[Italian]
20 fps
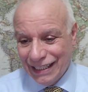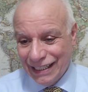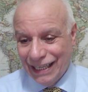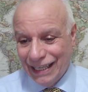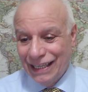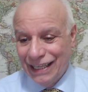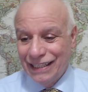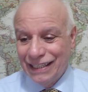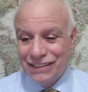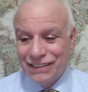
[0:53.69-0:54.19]

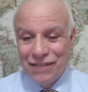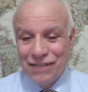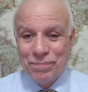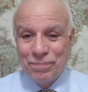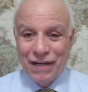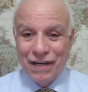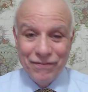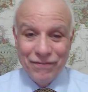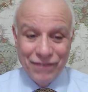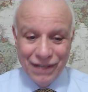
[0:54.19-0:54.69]
che si
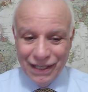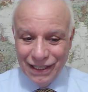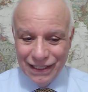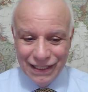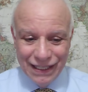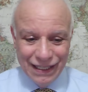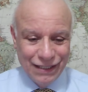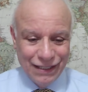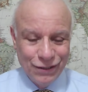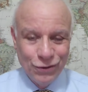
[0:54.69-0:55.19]

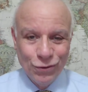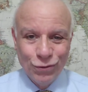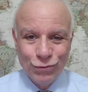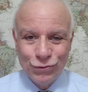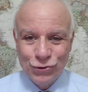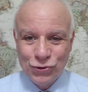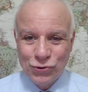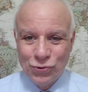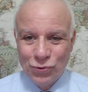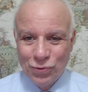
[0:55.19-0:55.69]
prevede
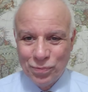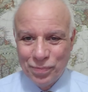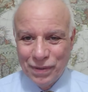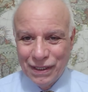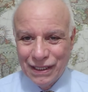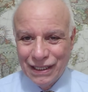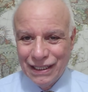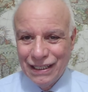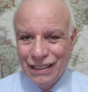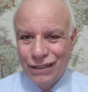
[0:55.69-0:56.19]
non superi